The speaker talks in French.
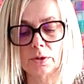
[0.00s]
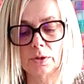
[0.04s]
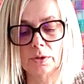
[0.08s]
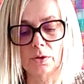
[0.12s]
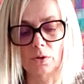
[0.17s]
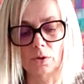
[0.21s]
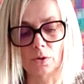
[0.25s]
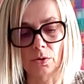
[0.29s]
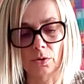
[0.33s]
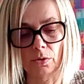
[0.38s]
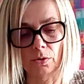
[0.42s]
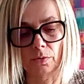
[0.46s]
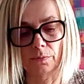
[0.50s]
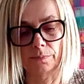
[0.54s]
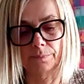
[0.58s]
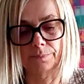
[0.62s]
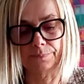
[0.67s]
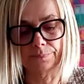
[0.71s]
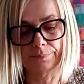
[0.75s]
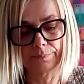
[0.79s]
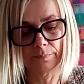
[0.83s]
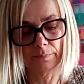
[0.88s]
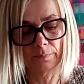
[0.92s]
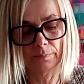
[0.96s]
euh,
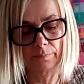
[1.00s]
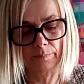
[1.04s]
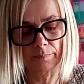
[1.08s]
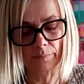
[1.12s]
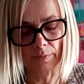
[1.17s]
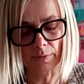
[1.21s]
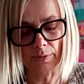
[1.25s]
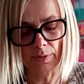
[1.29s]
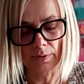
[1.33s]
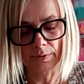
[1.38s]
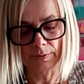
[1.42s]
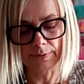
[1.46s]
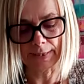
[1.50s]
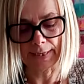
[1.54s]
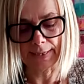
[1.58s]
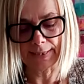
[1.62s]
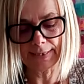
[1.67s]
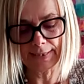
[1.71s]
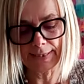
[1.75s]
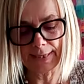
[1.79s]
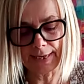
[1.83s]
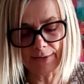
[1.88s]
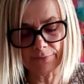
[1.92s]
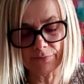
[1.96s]
d'aller
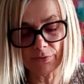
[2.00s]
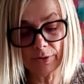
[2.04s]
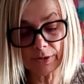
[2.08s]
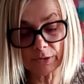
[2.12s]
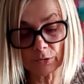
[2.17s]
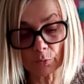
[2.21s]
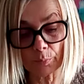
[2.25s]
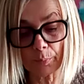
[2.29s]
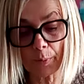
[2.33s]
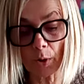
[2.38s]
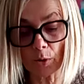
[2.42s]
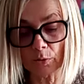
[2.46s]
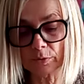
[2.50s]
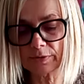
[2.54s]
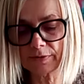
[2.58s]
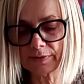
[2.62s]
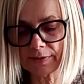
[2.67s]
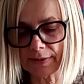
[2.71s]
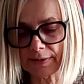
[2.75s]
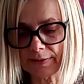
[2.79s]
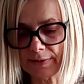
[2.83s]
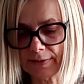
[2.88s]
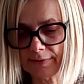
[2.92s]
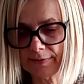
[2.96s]
de l'avant et de prendre
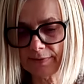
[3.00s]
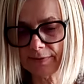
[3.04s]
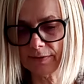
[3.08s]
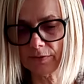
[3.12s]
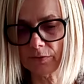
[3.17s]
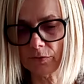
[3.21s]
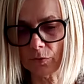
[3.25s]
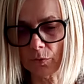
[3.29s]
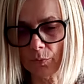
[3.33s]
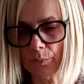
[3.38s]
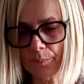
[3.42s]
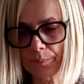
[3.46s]
cette décision.